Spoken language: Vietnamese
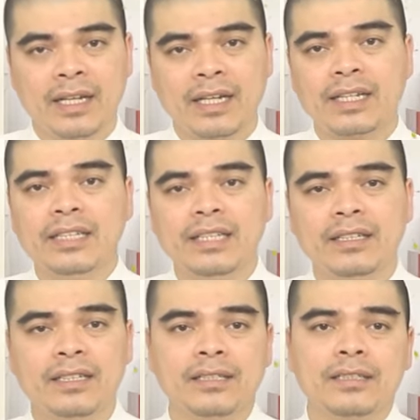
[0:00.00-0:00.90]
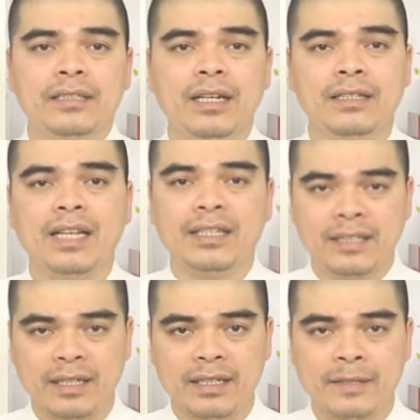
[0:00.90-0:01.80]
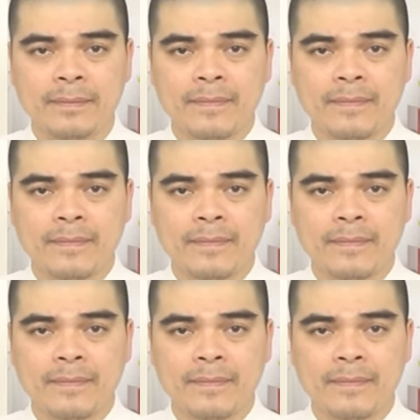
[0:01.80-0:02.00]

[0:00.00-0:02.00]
Ngày Canh Dần thì chư thần tại trời